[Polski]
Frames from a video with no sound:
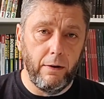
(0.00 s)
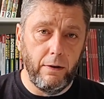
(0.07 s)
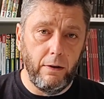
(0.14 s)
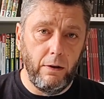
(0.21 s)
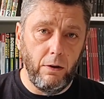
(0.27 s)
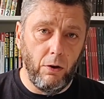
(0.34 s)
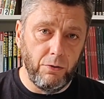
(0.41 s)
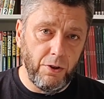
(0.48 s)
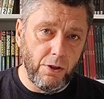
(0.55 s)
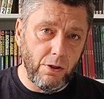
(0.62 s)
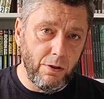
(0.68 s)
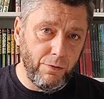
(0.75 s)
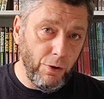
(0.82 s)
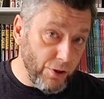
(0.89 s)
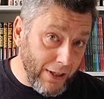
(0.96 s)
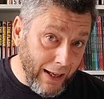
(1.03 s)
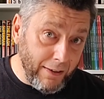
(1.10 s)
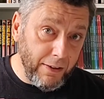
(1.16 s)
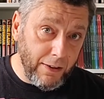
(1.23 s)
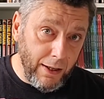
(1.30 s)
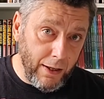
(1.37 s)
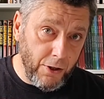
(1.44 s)
i on jest
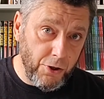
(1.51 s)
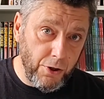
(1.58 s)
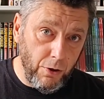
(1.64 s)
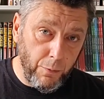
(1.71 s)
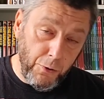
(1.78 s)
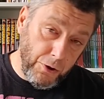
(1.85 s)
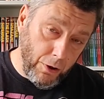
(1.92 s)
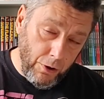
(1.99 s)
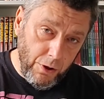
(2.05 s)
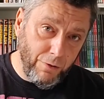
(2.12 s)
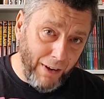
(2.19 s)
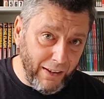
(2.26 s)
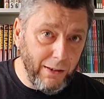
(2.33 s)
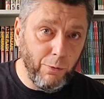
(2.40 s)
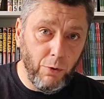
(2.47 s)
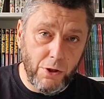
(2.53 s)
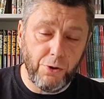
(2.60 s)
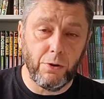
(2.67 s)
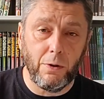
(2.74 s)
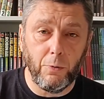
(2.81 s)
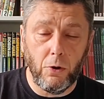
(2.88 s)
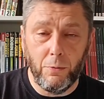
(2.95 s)
związany także, oprócz tego, że jest fajnym
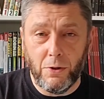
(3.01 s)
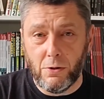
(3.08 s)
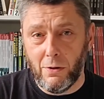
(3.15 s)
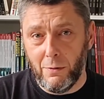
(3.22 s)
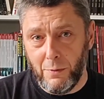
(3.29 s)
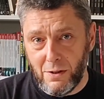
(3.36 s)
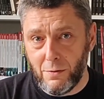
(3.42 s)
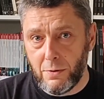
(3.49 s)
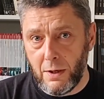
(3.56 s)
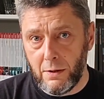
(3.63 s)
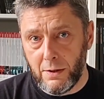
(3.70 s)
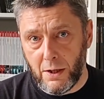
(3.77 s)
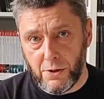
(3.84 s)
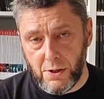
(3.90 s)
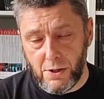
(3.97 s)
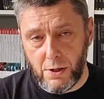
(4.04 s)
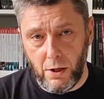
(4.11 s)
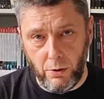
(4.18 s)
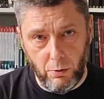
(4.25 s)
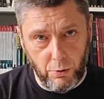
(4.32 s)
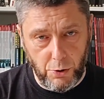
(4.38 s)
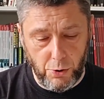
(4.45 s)
one-shotem komiksowym, jest związany także z
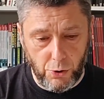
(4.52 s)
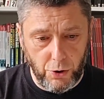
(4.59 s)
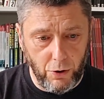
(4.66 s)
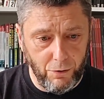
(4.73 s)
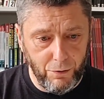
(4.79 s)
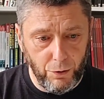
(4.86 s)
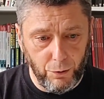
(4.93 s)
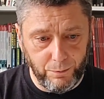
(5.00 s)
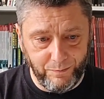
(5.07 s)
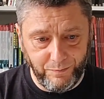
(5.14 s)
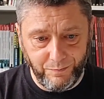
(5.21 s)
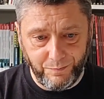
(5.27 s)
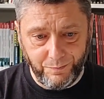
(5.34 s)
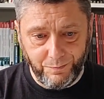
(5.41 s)
serią książkową,